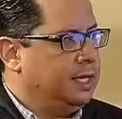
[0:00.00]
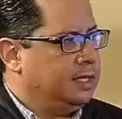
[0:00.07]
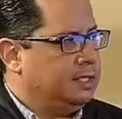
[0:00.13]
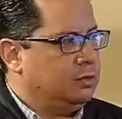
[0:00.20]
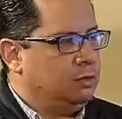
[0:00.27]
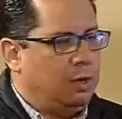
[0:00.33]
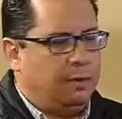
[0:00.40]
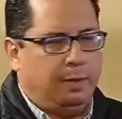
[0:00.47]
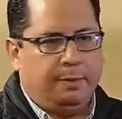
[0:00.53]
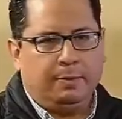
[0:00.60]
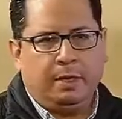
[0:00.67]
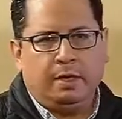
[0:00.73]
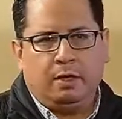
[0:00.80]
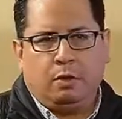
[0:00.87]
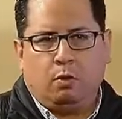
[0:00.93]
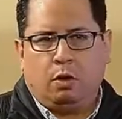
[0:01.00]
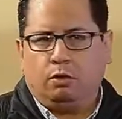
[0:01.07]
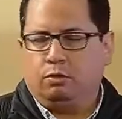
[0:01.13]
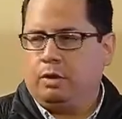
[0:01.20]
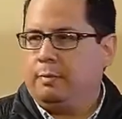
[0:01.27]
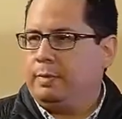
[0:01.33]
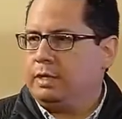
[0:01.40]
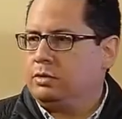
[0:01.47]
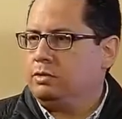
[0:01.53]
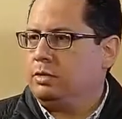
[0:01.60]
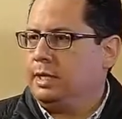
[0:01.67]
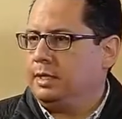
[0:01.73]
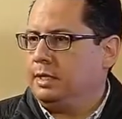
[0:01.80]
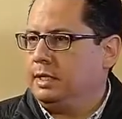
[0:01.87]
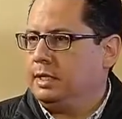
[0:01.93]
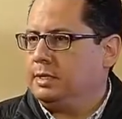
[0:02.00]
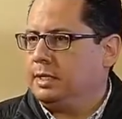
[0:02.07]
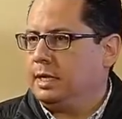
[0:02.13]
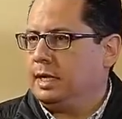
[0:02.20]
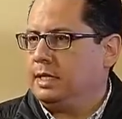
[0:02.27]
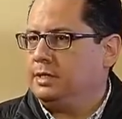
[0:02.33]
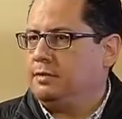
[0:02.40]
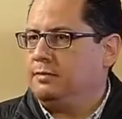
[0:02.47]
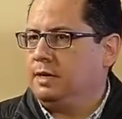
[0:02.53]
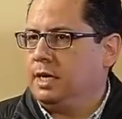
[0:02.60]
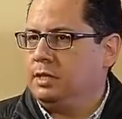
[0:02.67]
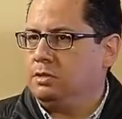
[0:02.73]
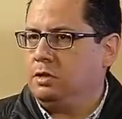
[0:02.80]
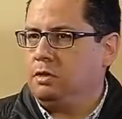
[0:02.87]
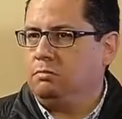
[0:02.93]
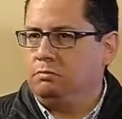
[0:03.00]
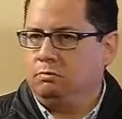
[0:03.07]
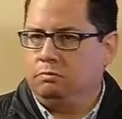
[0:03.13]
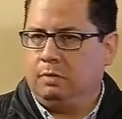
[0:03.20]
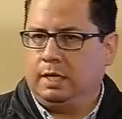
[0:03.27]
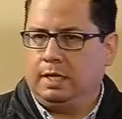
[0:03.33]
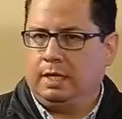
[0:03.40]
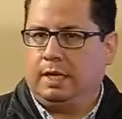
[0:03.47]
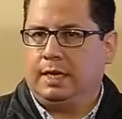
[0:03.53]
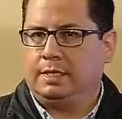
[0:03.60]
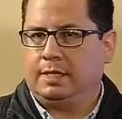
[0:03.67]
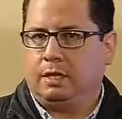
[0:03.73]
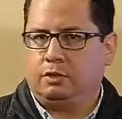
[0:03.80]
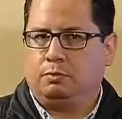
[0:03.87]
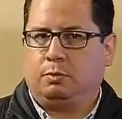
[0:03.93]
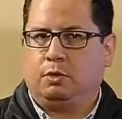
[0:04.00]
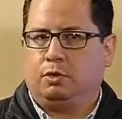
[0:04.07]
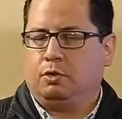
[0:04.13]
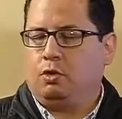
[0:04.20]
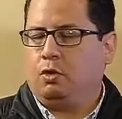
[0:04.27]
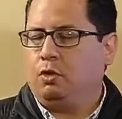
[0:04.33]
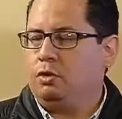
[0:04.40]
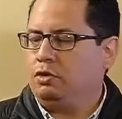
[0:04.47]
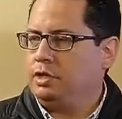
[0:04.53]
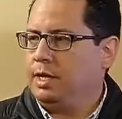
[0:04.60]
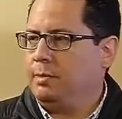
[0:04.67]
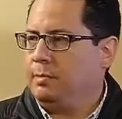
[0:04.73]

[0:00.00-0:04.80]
19, cuando una persona tiene esta clasificación, ingresa a los protocolos